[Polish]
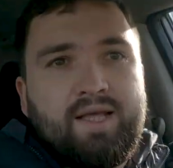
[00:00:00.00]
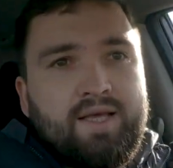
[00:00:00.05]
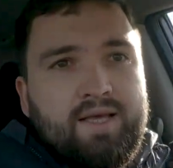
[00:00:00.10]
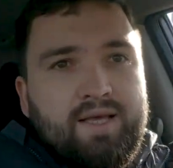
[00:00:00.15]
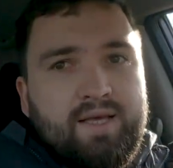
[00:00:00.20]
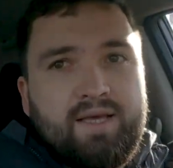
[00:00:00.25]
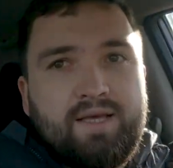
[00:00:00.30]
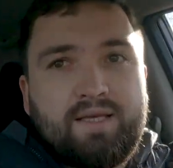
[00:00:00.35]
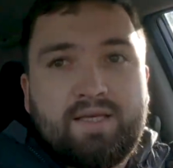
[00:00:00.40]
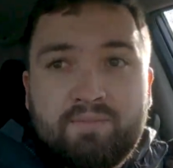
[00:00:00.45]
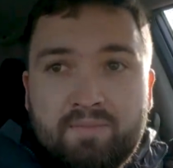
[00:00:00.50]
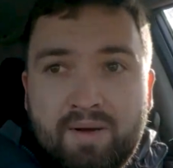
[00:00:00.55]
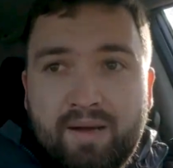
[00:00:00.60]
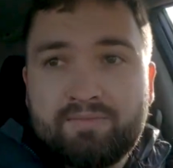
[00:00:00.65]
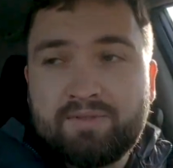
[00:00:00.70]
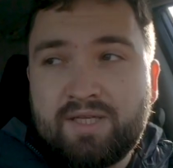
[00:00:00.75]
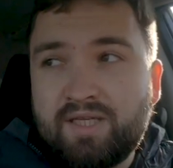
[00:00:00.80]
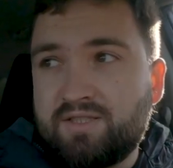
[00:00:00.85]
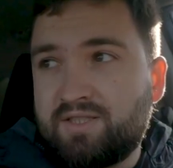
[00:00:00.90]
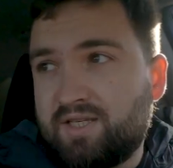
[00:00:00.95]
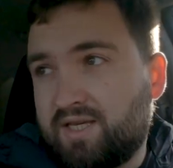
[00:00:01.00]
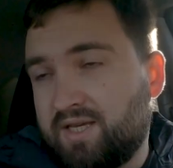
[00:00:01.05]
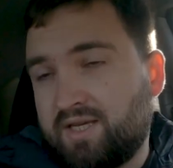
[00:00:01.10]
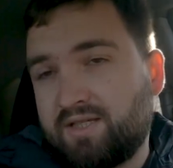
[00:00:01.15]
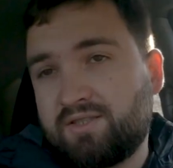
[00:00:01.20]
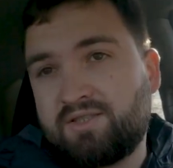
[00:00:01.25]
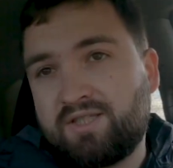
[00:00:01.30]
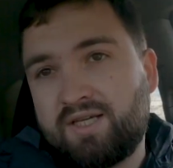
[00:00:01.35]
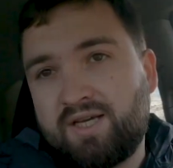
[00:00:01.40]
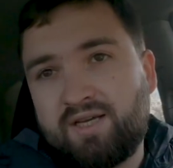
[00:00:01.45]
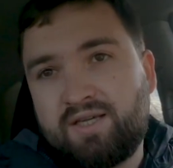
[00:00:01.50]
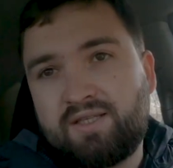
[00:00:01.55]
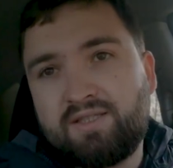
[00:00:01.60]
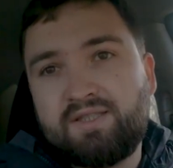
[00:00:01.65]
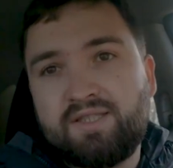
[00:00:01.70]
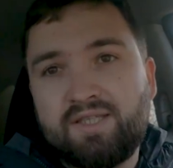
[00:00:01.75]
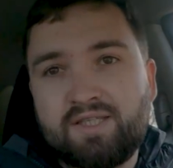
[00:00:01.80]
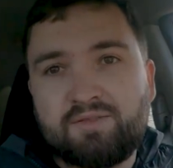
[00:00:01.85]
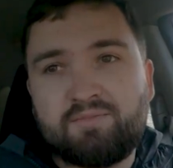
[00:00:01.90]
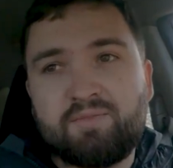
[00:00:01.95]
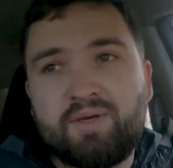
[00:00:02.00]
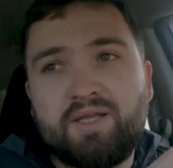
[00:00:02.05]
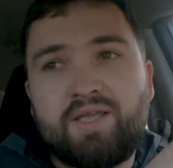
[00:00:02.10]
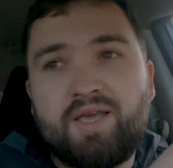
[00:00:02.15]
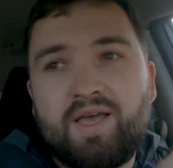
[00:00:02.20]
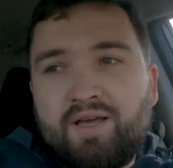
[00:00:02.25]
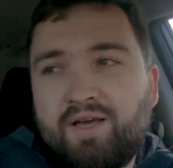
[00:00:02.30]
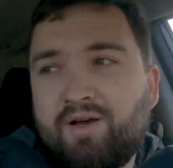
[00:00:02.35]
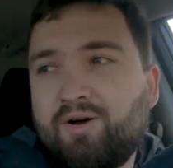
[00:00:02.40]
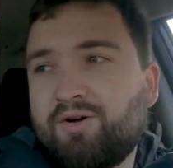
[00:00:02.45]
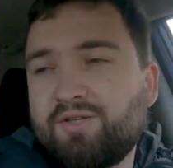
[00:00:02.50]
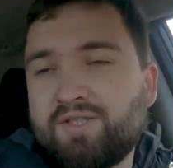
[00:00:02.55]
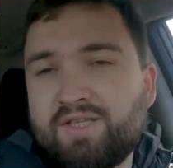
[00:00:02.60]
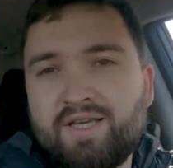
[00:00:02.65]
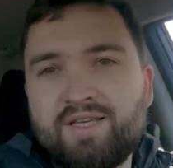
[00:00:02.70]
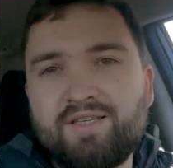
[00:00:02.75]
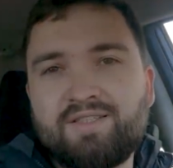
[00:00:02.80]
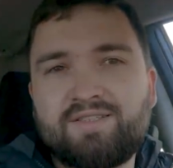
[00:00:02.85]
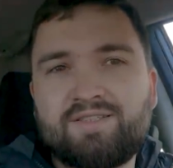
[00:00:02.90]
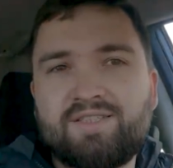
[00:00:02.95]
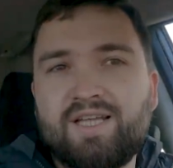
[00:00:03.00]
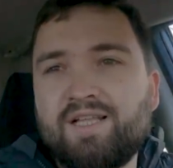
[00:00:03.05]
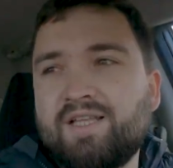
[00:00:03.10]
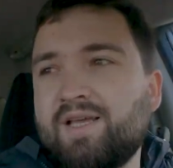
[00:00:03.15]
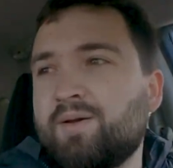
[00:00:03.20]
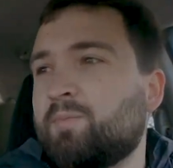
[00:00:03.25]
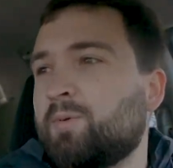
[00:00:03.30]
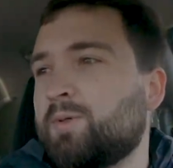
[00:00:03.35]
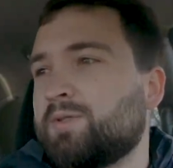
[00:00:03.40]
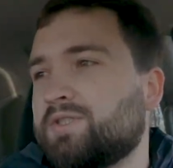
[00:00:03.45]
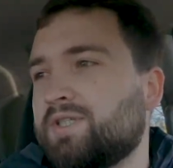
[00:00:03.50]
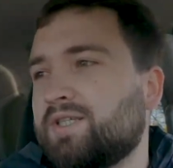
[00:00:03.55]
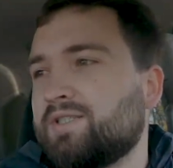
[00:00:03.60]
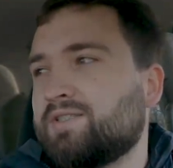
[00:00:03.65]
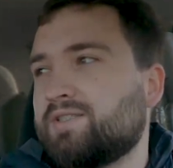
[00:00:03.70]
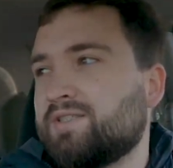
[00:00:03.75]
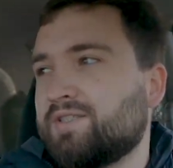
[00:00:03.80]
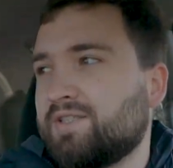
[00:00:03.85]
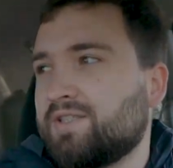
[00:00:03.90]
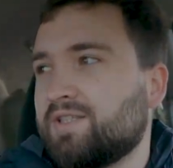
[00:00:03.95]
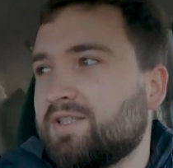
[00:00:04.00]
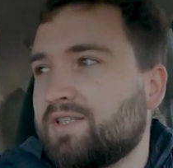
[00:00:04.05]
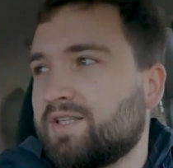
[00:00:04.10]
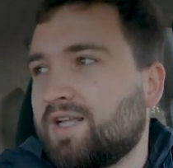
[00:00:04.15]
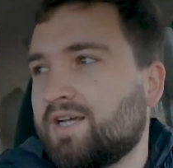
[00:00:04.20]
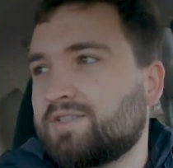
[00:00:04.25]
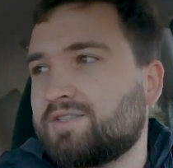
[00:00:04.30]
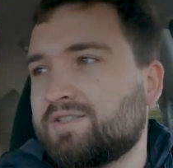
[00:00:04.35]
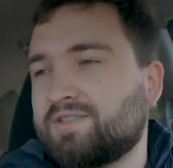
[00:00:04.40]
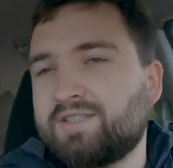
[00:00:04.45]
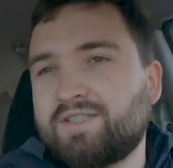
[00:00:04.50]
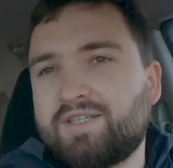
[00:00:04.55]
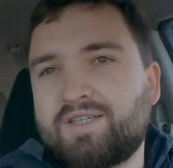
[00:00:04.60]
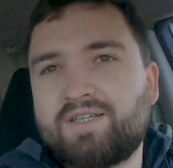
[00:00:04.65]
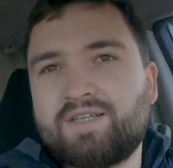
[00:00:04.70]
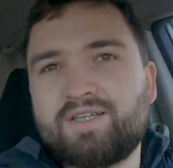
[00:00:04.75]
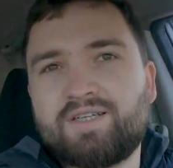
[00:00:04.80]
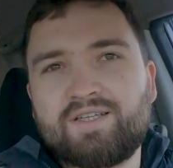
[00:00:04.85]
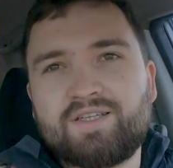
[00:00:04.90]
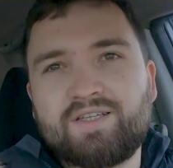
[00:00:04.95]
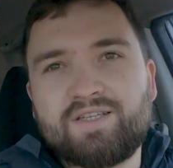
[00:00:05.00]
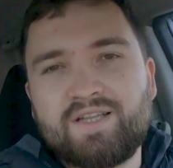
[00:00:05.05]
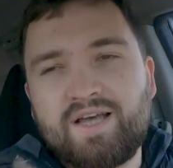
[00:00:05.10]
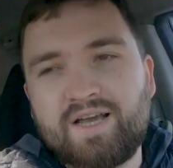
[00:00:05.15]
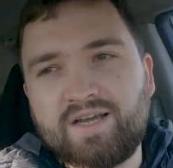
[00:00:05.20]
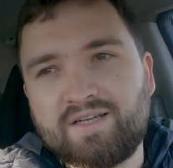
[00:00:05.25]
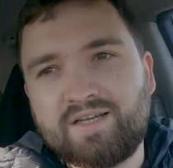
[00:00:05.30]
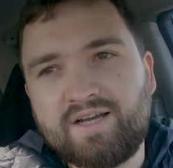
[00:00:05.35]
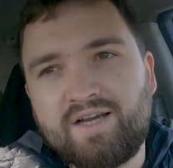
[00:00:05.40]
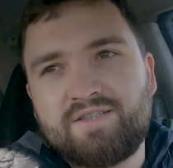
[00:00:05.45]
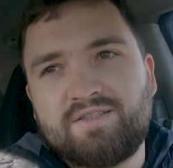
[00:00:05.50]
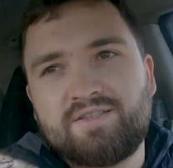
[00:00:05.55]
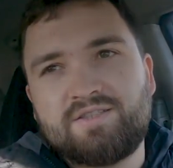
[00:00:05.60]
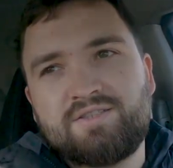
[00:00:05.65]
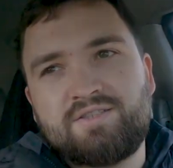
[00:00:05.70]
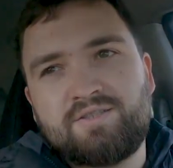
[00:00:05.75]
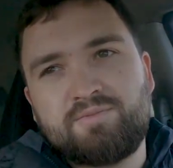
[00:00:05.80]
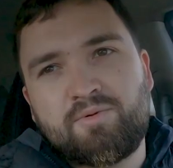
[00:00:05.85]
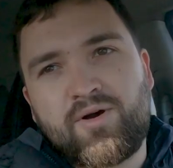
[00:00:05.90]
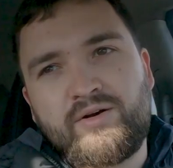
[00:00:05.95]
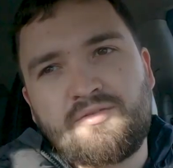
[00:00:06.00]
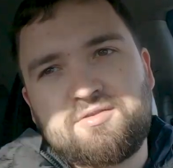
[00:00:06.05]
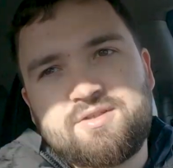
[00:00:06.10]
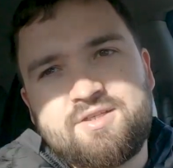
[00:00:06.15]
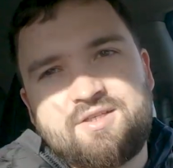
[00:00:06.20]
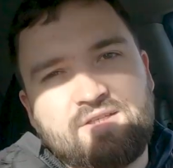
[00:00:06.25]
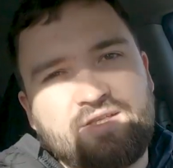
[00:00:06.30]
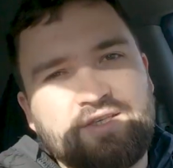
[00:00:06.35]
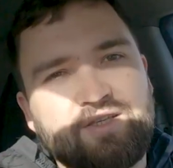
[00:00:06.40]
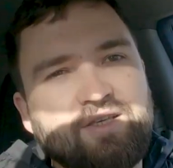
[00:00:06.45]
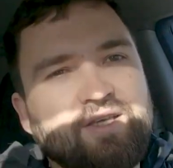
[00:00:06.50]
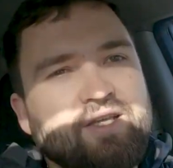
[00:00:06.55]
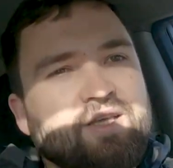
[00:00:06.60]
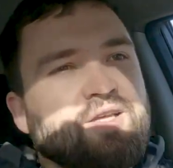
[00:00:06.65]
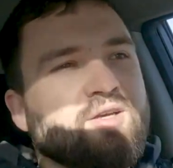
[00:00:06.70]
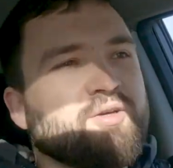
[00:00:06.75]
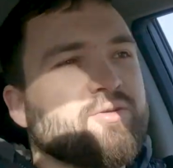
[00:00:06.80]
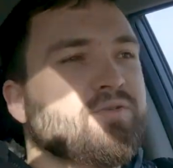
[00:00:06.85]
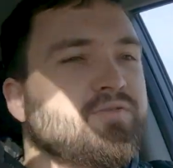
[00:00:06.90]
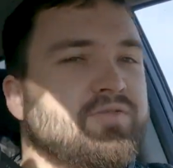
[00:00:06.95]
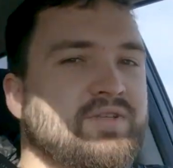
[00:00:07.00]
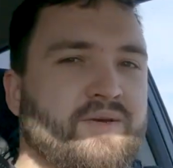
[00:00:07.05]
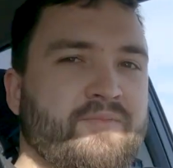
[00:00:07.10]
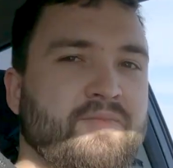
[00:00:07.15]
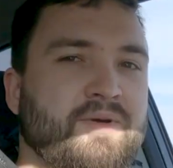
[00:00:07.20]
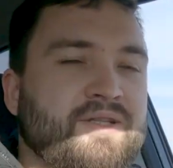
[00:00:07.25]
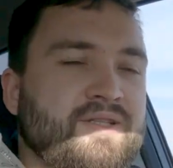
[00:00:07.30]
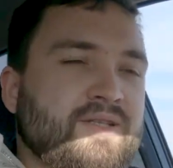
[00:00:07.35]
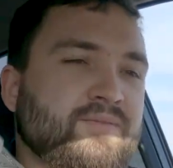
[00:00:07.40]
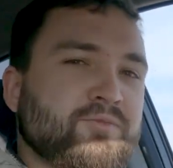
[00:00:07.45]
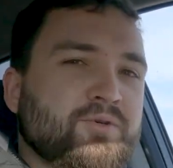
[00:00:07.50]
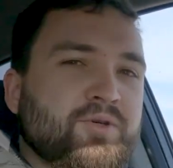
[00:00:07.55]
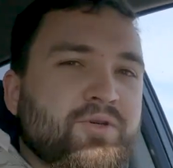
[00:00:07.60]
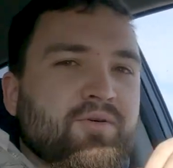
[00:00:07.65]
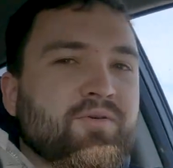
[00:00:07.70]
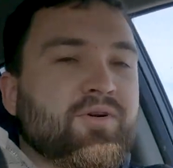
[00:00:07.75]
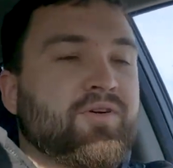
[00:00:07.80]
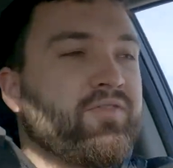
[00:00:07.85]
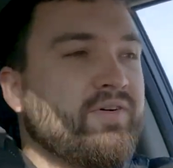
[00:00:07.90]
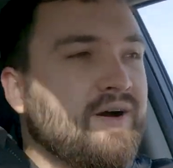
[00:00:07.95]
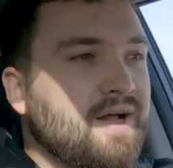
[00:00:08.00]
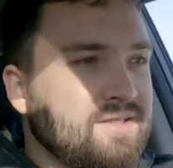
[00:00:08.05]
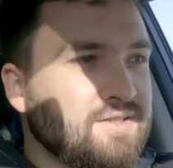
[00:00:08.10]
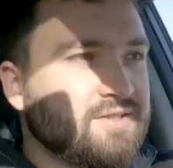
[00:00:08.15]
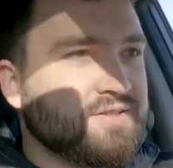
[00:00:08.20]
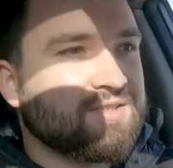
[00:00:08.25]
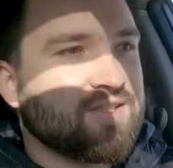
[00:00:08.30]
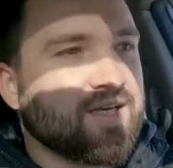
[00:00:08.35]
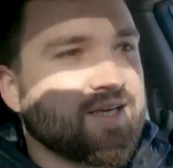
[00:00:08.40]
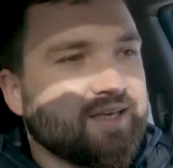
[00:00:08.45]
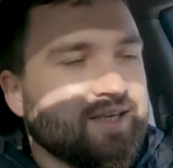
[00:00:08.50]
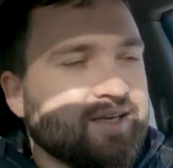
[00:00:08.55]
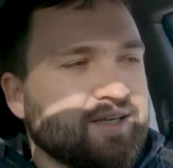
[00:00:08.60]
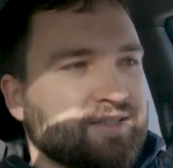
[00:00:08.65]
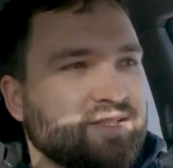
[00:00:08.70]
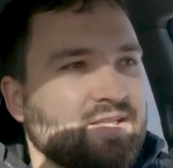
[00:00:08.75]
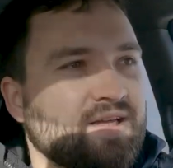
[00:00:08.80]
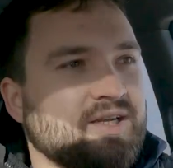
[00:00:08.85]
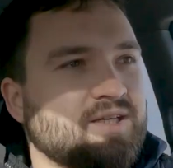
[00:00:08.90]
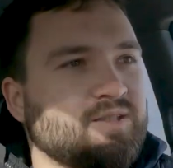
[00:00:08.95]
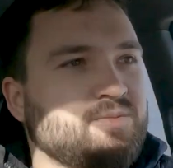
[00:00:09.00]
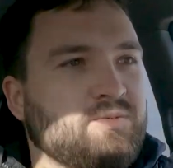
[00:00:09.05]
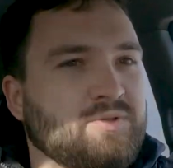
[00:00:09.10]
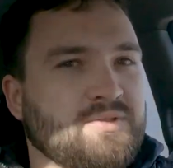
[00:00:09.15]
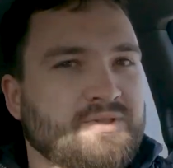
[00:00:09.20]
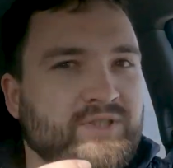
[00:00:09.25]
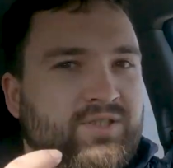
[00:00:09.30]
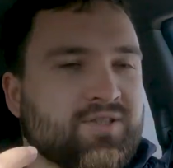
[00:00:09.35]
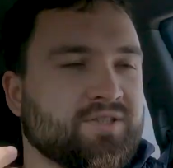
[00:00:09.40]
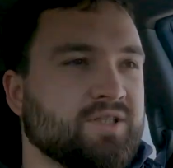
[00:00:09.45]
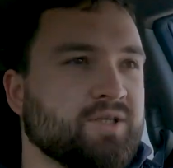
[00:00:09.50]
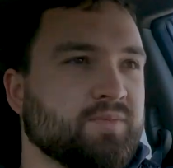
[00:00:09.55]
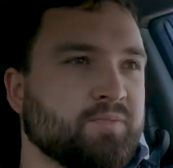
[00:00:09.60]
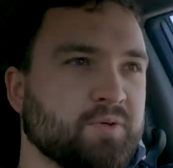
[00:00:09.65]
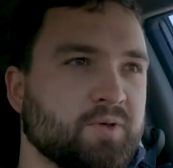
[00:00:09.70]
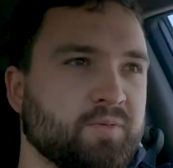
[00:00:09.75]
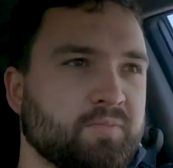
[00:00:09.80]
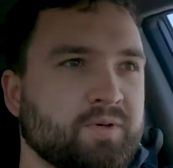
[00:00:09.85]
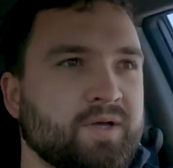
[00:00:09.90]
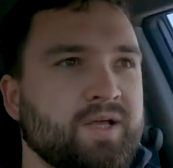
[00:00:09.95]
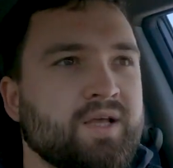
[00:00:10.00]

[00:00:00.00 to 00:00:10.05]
e, i mam nadzieję, że nie zmienię o niej zdania podczas e, naszych e, nagrań zimowych i równie będę mógł ją chwalić tak jak teraz podczas tych prób